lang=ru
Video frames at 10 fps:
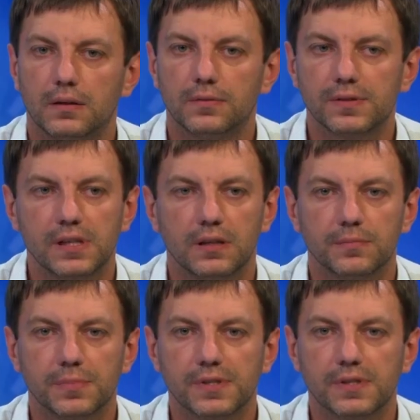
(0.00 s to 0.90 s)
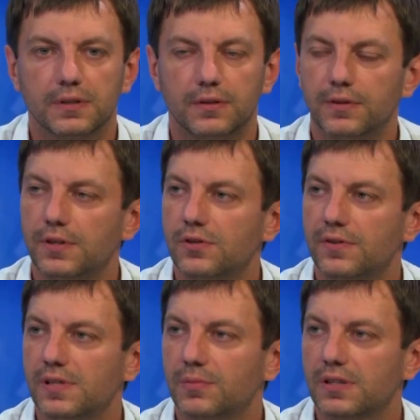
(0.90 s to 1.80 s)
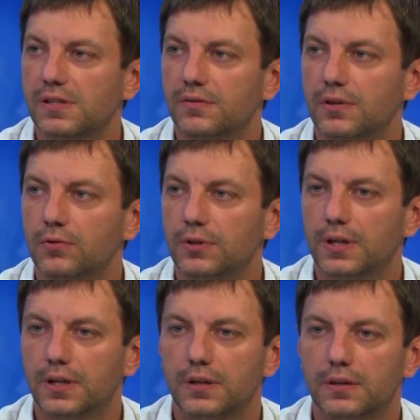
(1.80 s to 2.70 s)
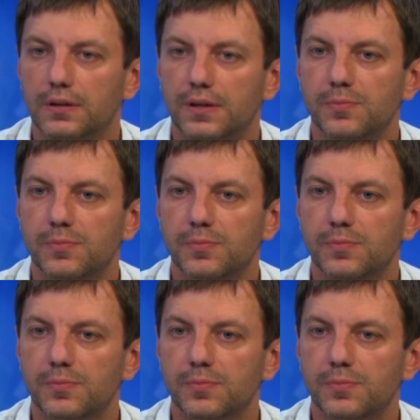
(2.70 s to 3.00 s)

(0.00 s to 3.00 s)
в целом, с 2018 года а,